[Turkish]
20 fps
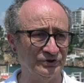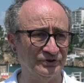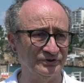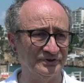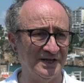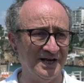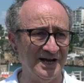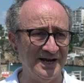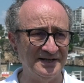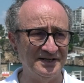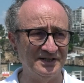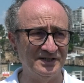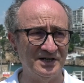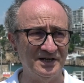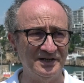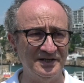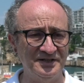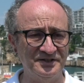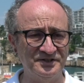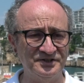yılında aynı
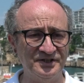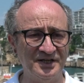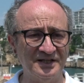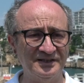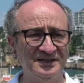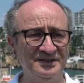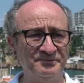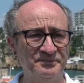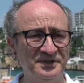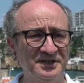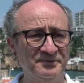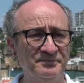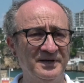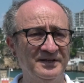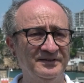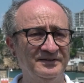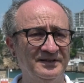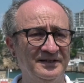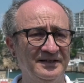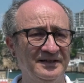kale içi yat limanı
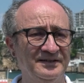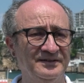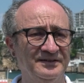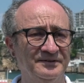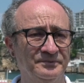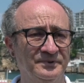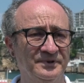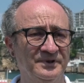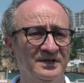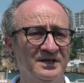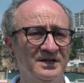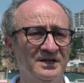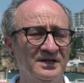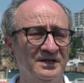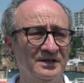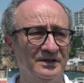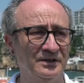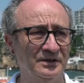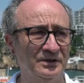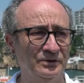mendireği gibi
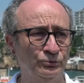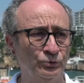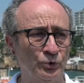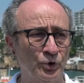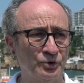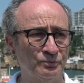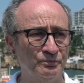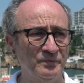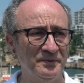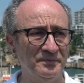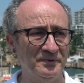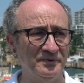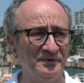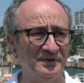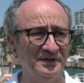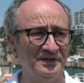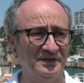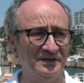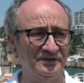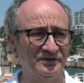e, dökme
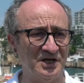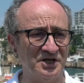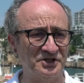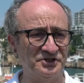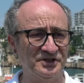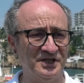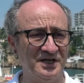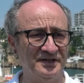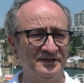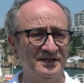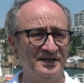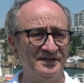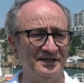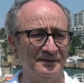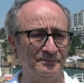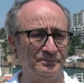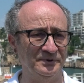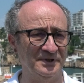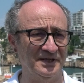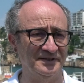e, taşlardan
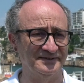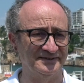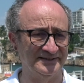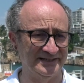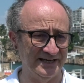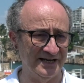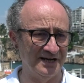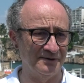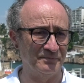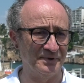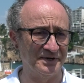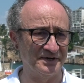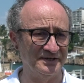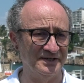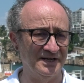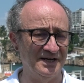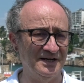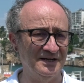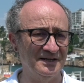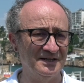yapılan Zea
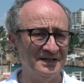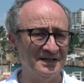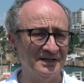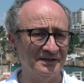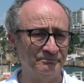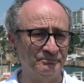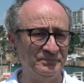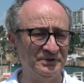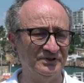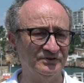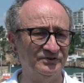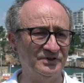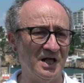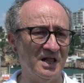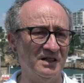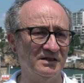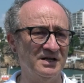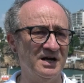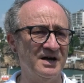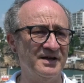Marina bir
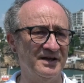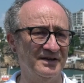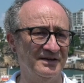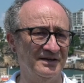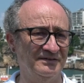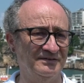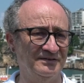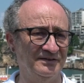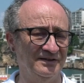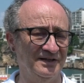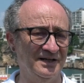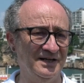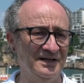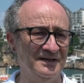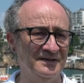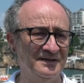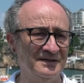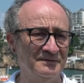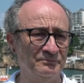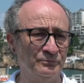dalga
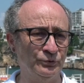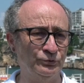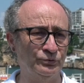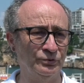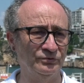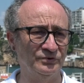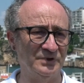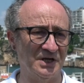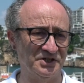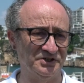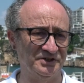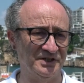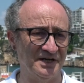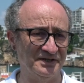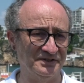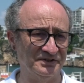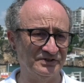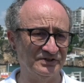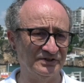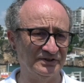hareketiyle bütün
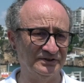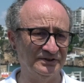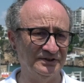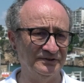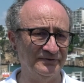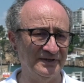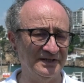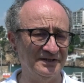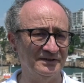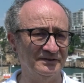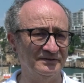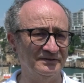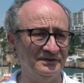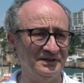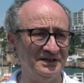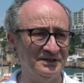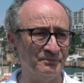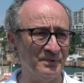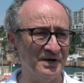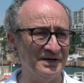taşlar yıkıldı ve
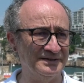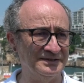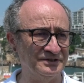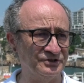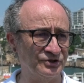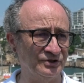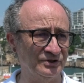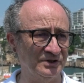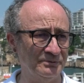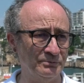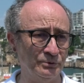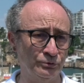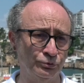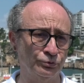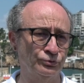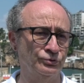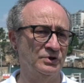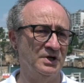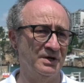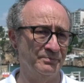limanın içinde bir
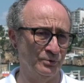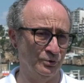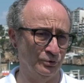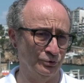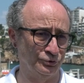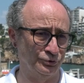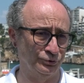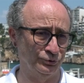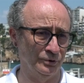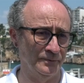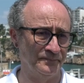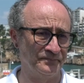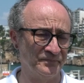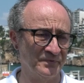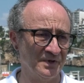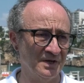tsunami oluştu.